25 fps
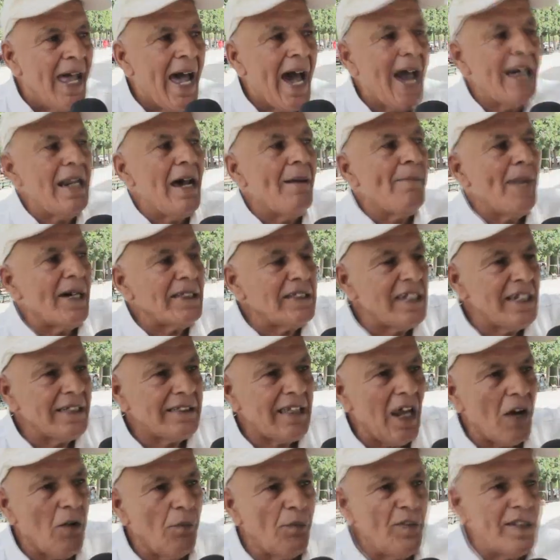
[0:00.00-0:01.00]
انا مرتي
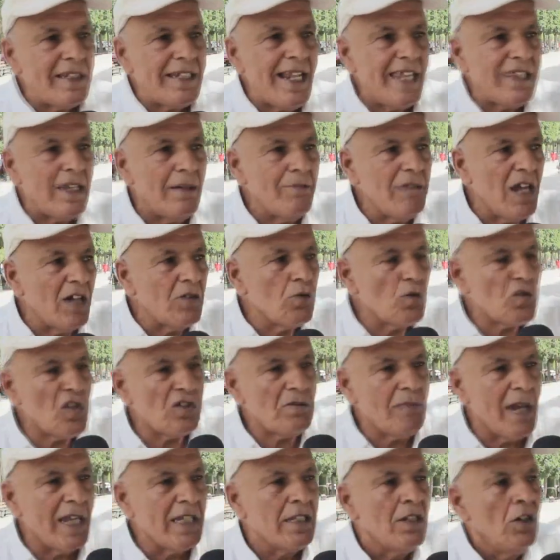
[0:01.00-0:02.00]
تاخذ في 3 ملايين و
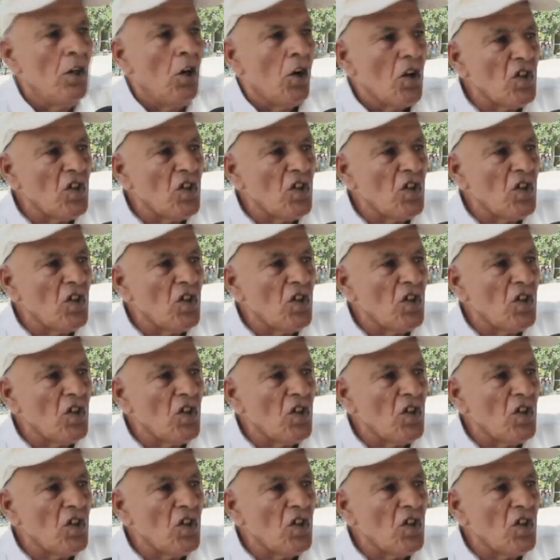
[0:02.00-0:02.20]
ملايين